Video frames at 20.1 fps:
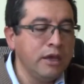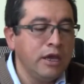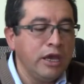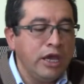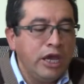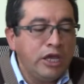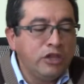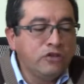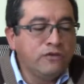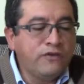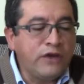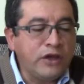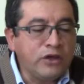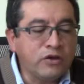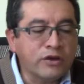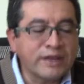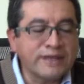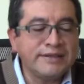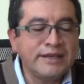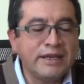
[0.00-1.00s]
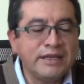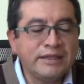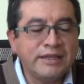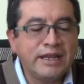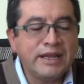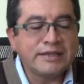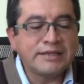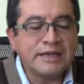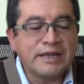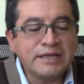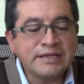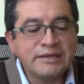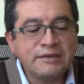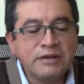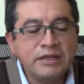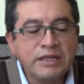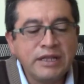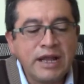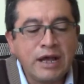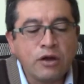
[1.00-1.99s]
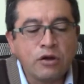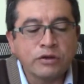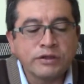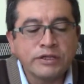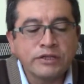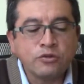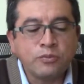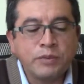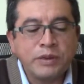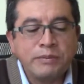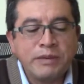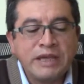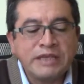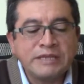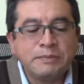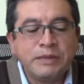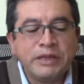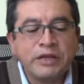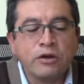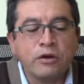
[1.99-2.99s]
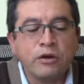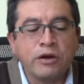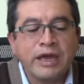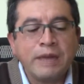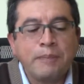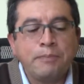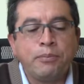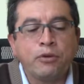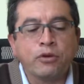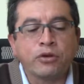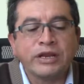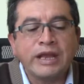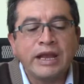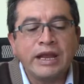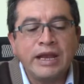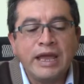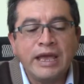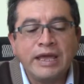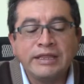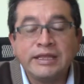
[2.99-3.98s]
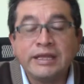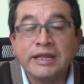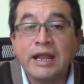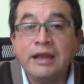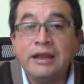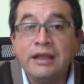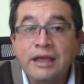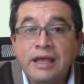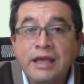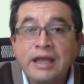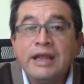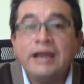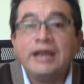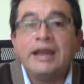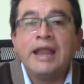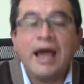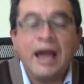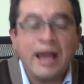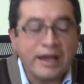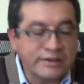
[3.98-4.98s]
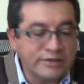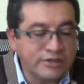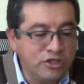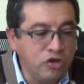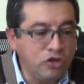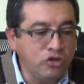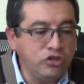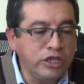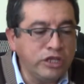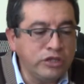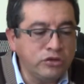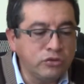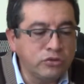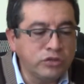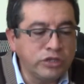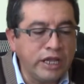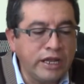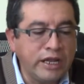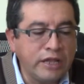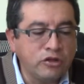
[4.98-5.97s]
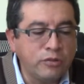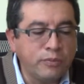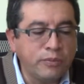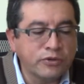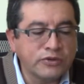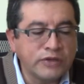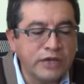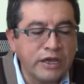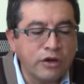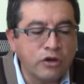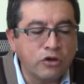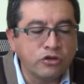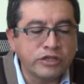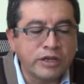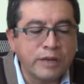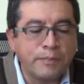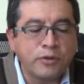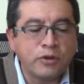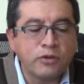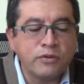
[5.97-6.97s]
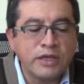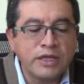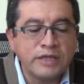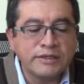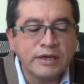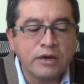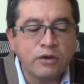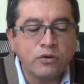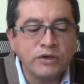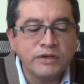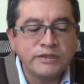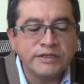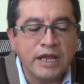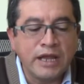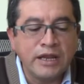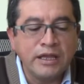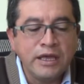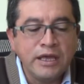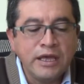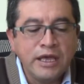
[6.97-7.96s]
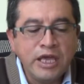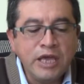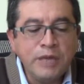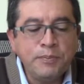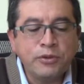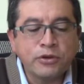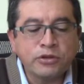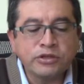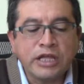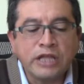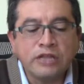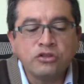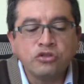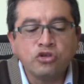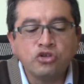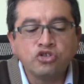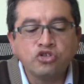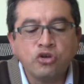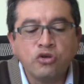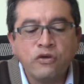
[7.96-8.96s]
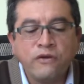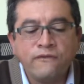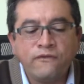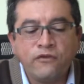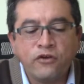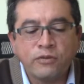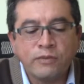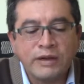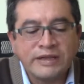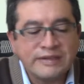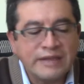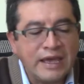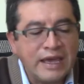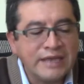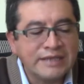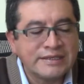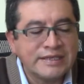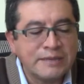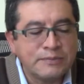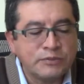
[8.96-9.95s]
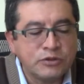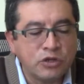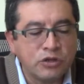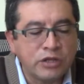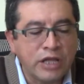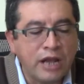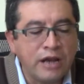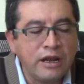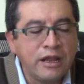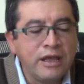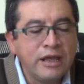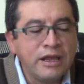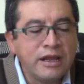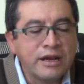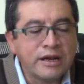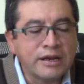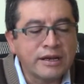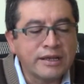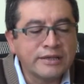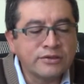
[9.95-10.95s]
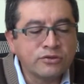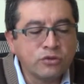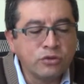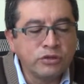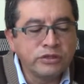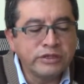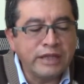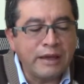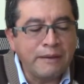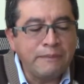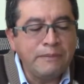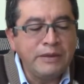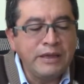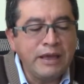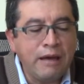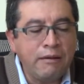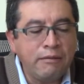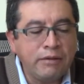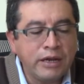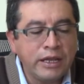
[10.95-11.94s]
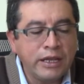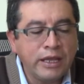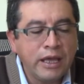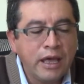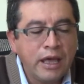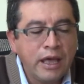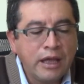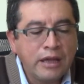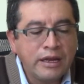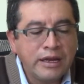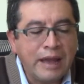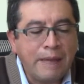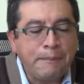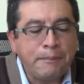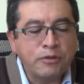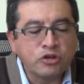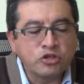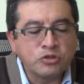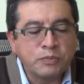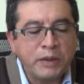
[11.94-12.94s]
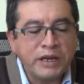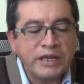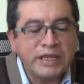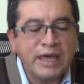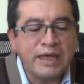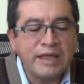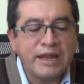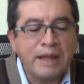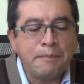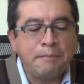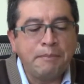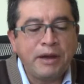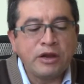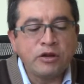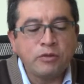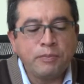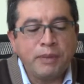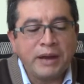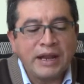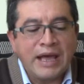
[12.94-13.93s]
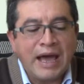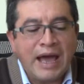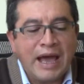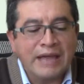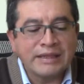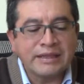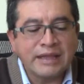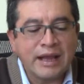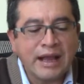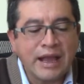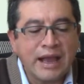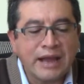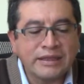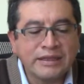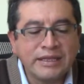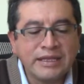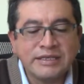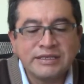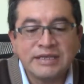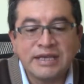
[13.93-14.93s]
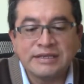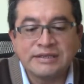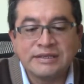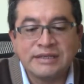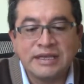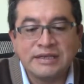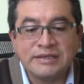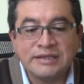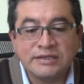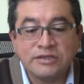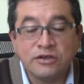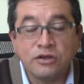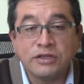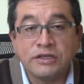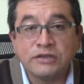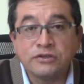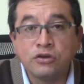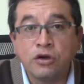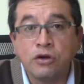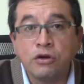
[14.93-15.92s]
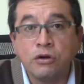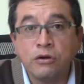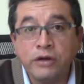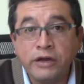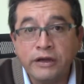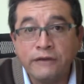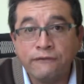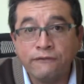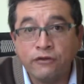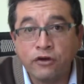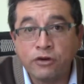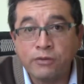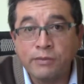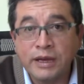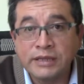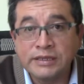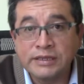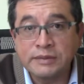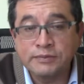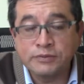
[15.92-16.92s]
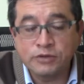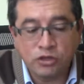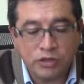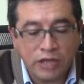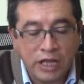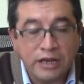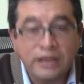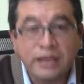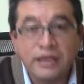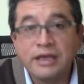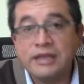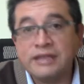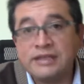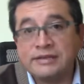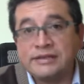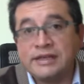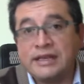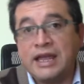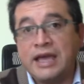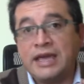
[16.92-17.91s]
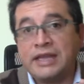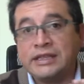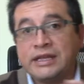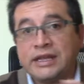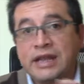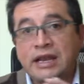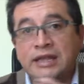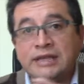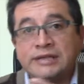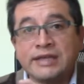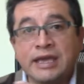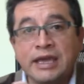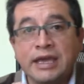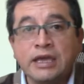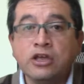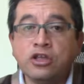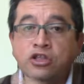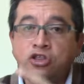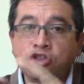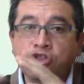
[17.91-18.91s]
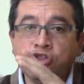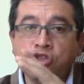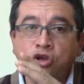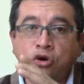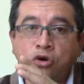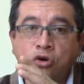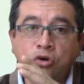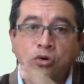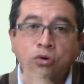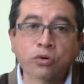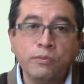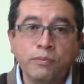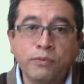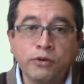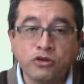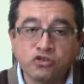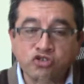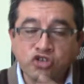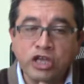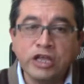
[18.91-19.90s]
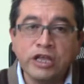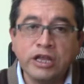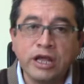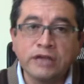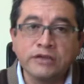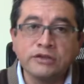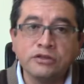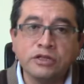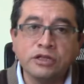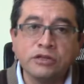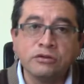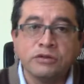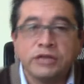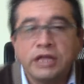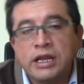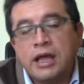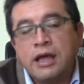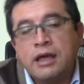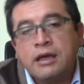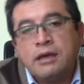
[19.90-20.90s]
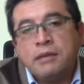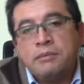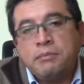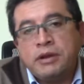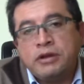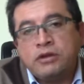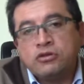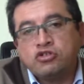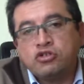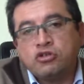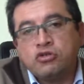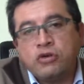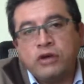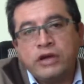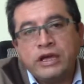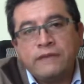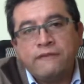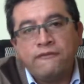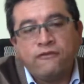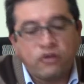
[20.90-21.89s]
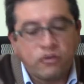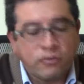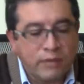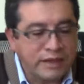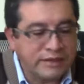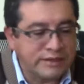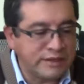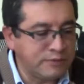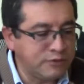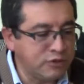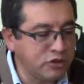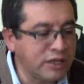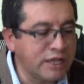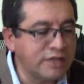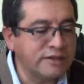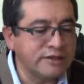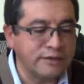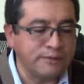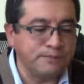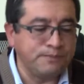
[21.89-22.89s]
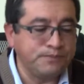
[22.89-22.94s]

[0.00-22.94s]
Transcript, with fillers: En un fallo reciente, la Sala Civil de la Corte Suprema explicó que por regla general, la acción de tutela no procede contra providencia judicial y por tanto solo en formas excepcional resulta viable la prosperidad del amparo para atacar dichas decisiones, solo en forma excepcional. Es decir, la general es que no procede la acción de tutela, pero solo en forma excepcional, sí.